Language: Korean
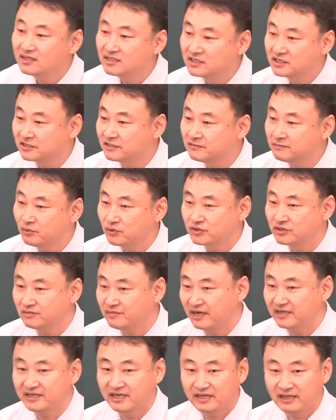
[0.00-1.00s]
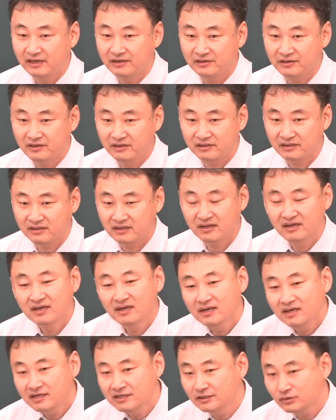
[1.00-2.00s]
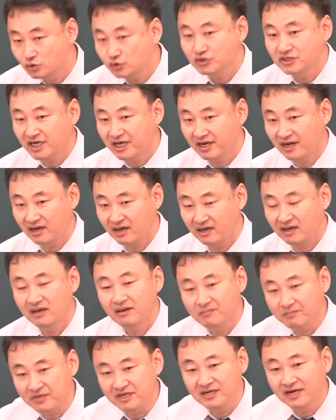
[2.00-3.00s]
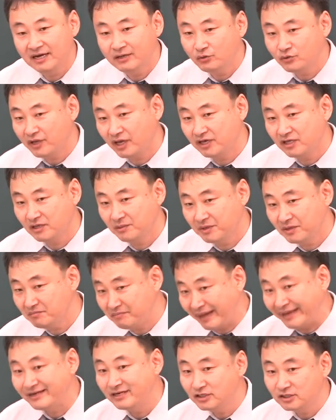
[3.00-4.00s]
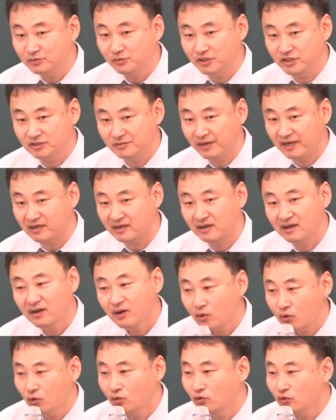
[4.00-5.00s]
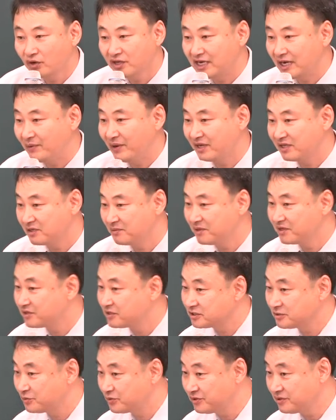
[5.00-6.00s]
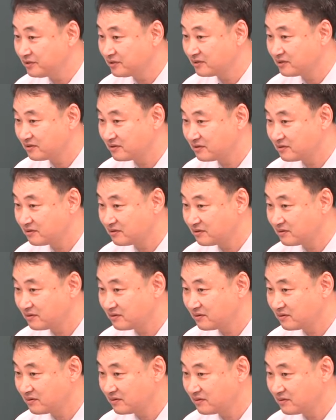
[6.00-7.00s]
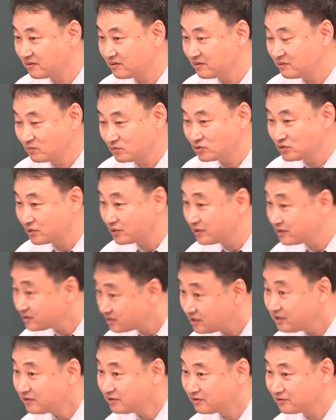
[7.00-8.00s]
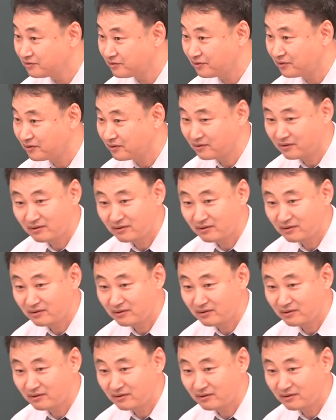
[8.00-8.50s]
지급 보증 받아야 되는 것, 그 주체가 민간으로 돼 있으면 맞는 지문이지만 공공이 남아 있으면 그지문은 무조건 틀린 것으로